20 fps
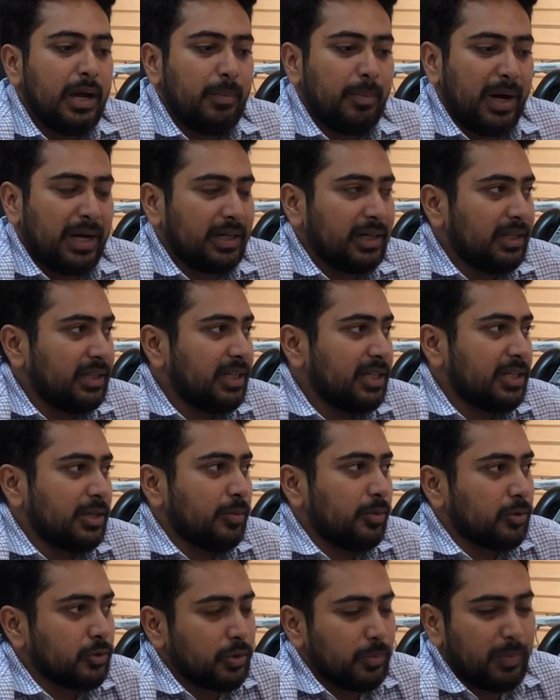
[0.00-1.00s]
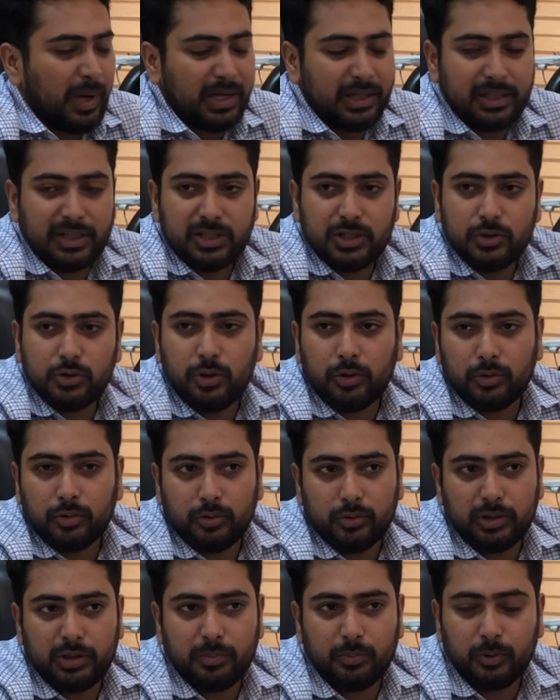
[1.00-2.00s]
বাংলাদেশ এবং বাংলাদেশের
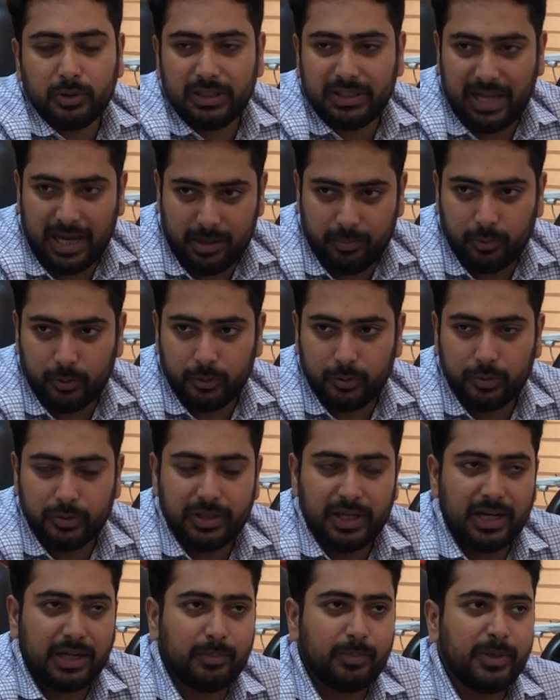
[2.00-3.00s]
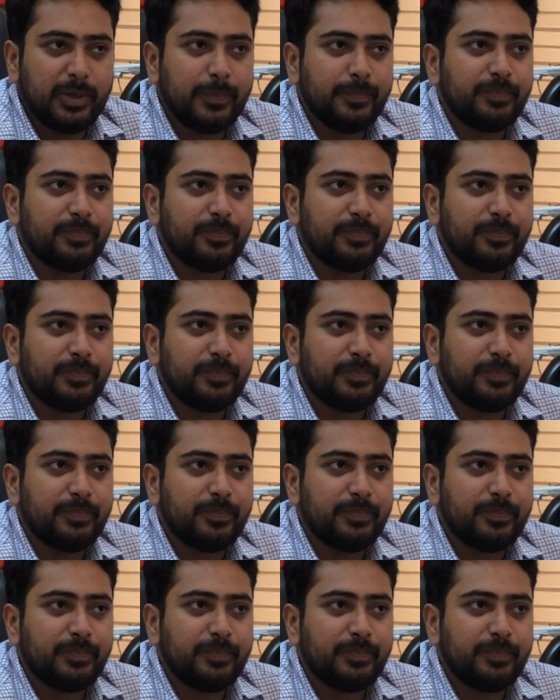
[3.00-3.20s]
জনগণের প্রতি দায়বদ্ধ থাকবে